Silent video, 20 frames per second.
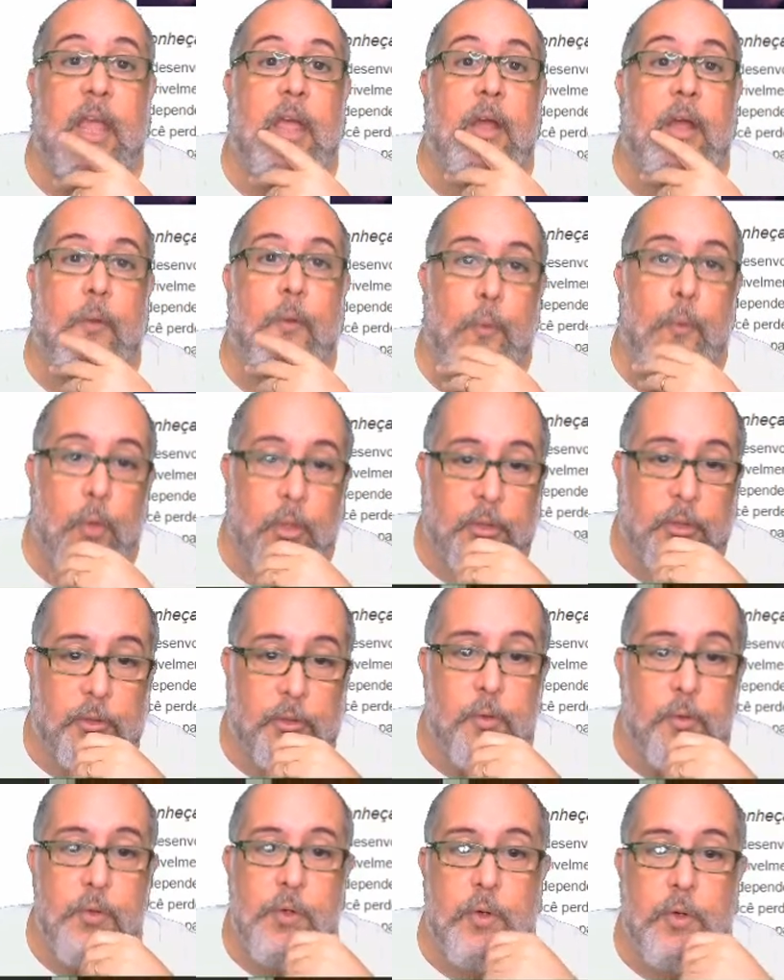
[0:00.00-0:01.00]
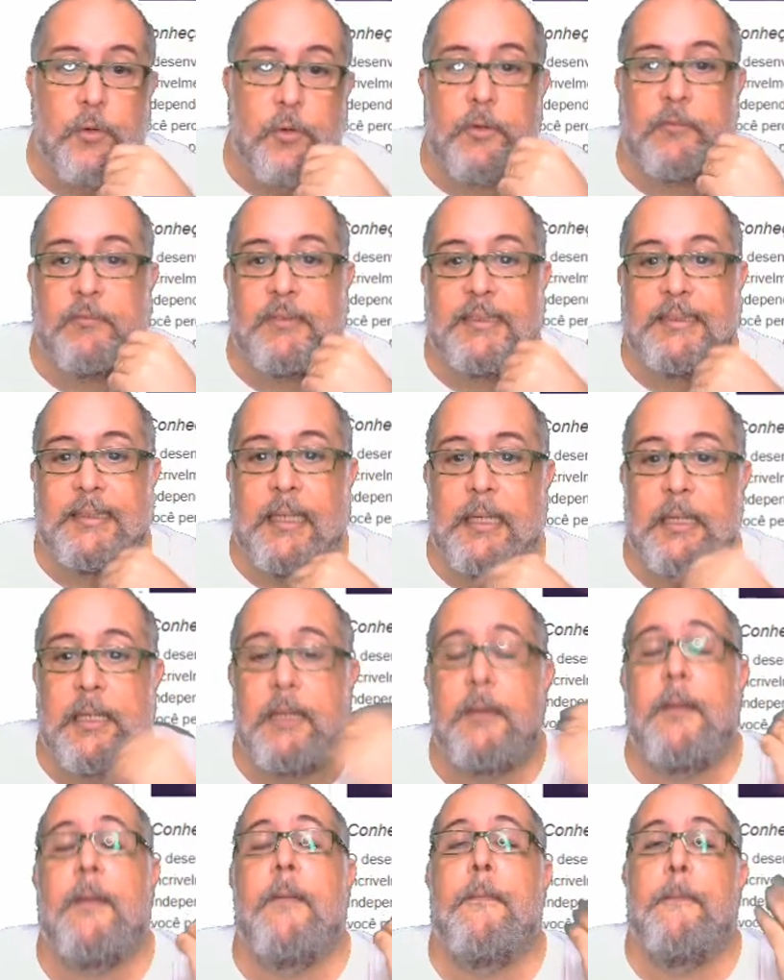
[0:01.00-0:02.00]
É o outro jogo que vai
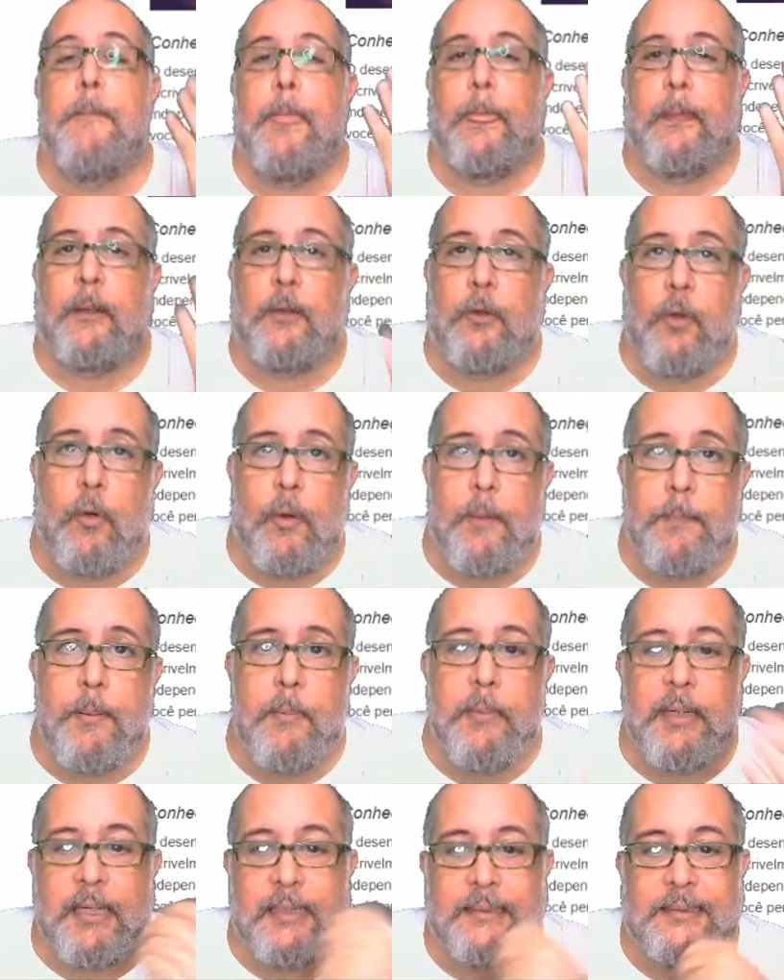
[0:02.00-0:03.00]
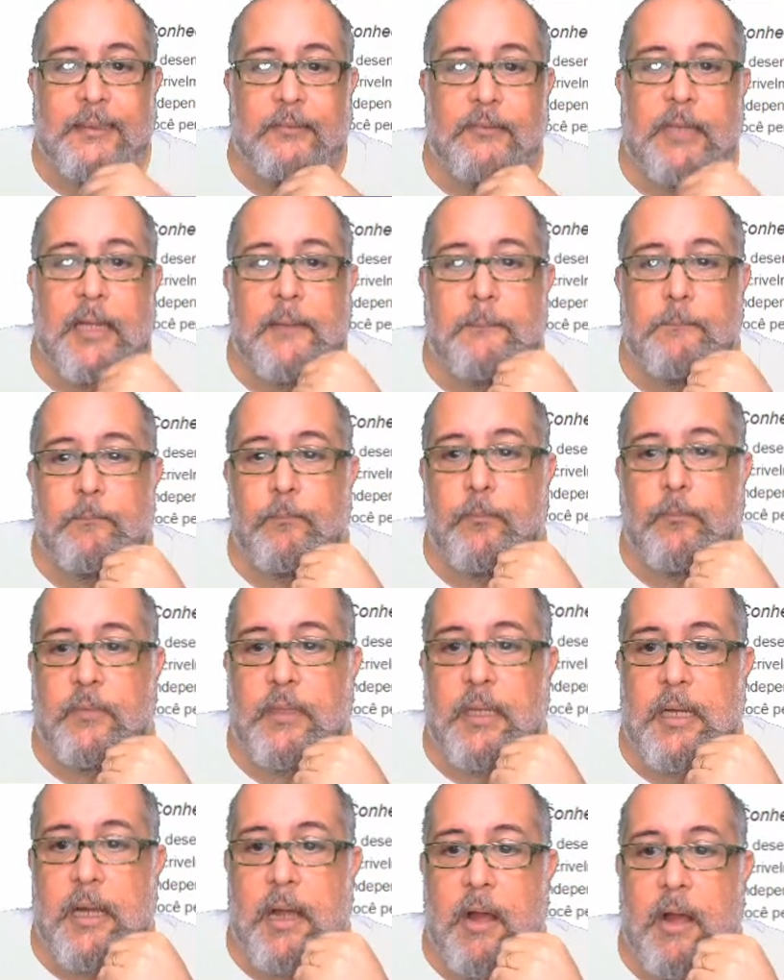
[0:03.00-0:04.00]
sair com a publicação da,
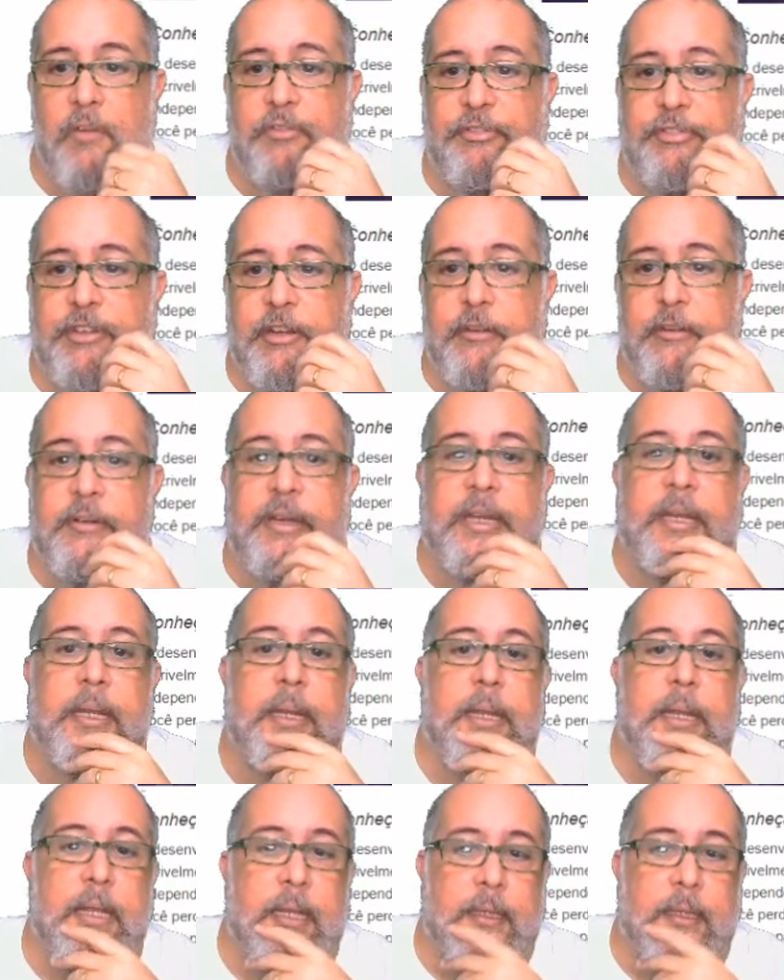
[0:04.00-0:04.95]
da Hal Fury.